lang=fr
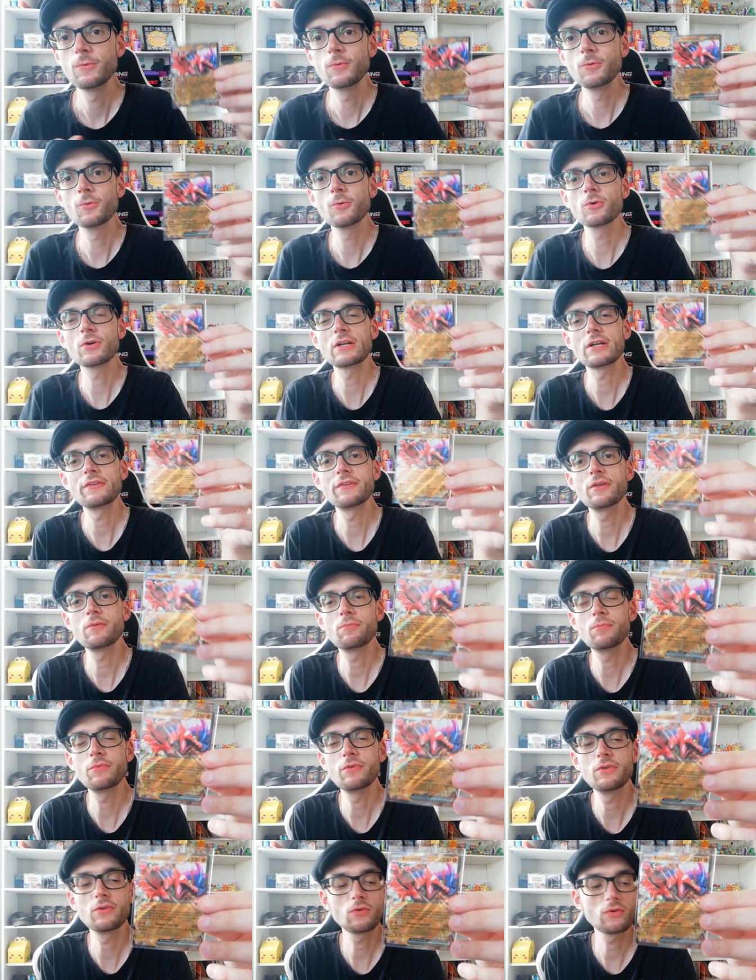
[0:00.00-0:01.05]
Donc la,
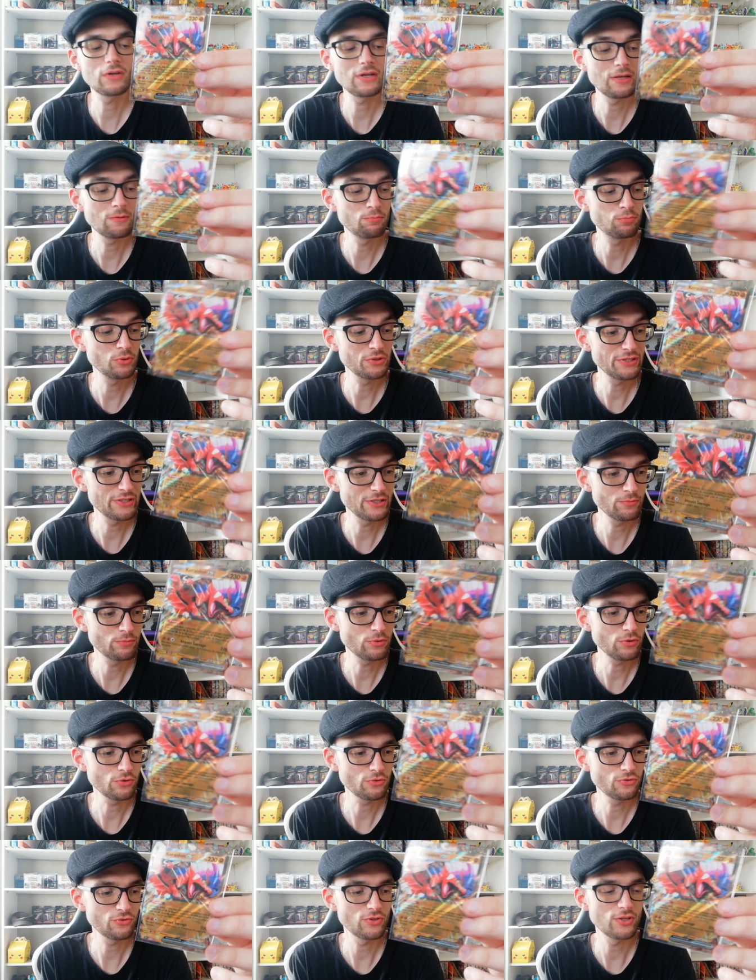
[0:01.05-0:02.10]
donc la
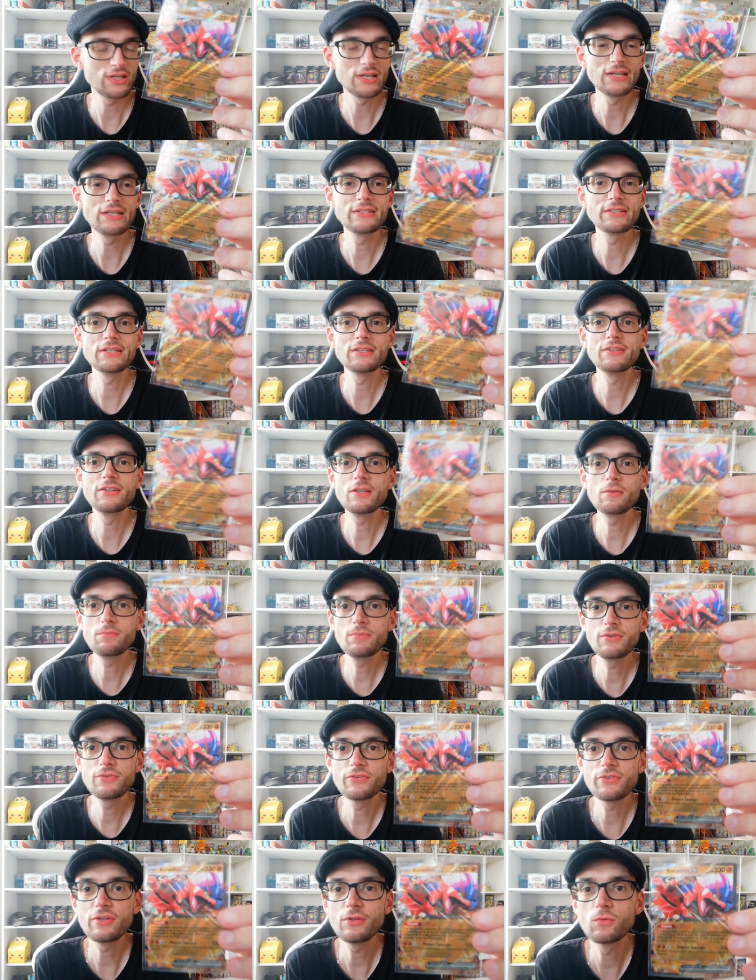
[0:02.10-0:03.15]
Pokébox a été
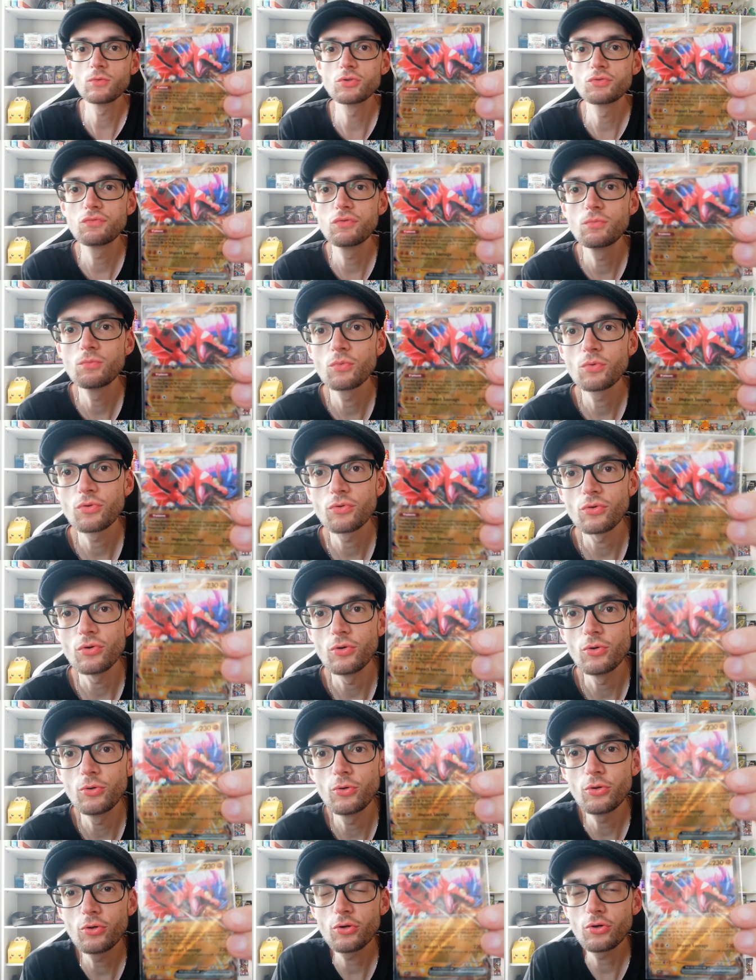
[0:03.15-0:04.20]
déblistée, donc je vous montre
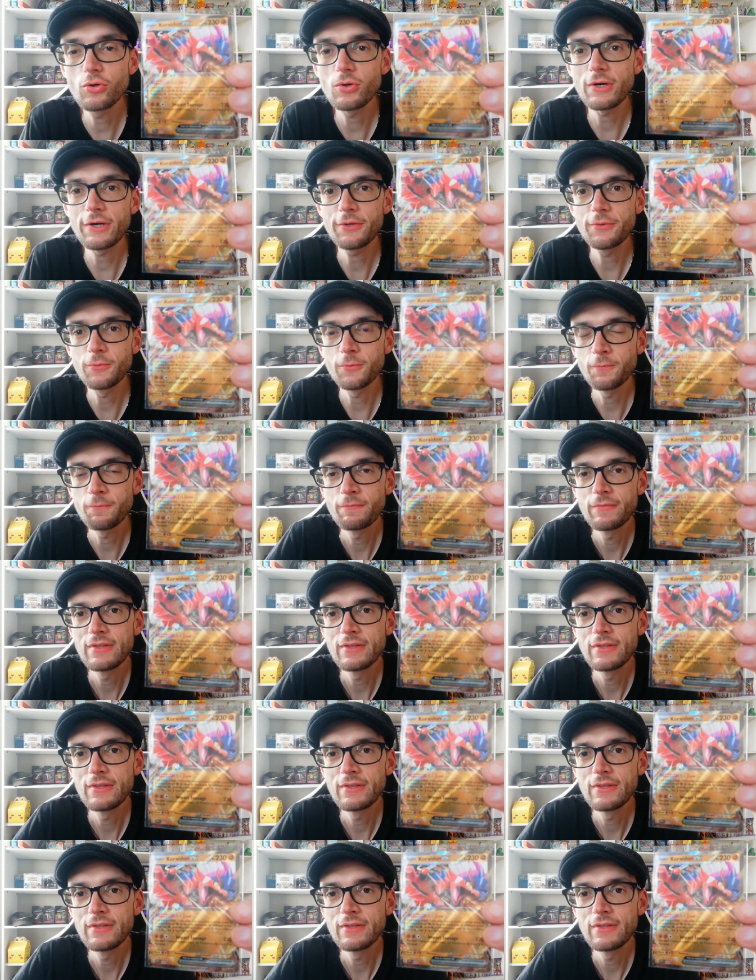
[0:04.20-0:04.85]
le Coraidon.